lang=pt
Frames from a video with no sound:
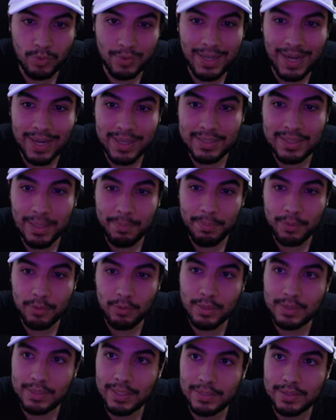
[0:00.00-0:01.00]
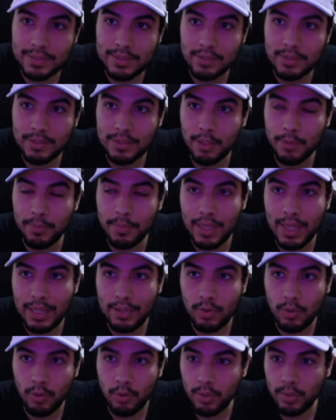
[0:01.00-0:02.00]
Dractar para todo assassino, acho que é
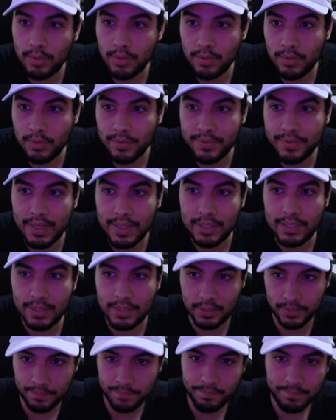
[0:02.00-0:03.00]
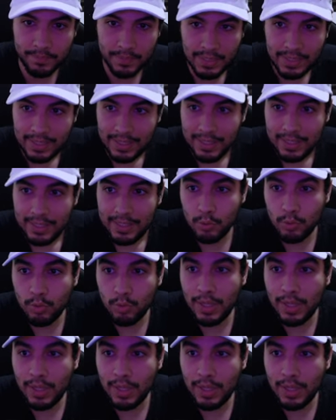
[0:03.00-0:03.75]
obrigatório, então ele vai ficar aqui. E eu tô